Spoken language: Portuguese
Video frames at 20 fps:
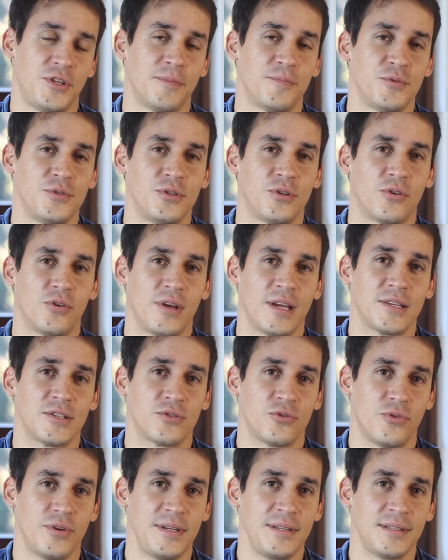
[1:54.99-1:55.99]
tipos de
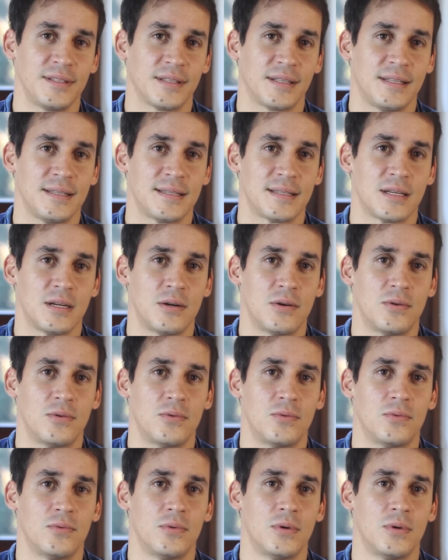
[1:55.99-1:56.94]
conexões, que são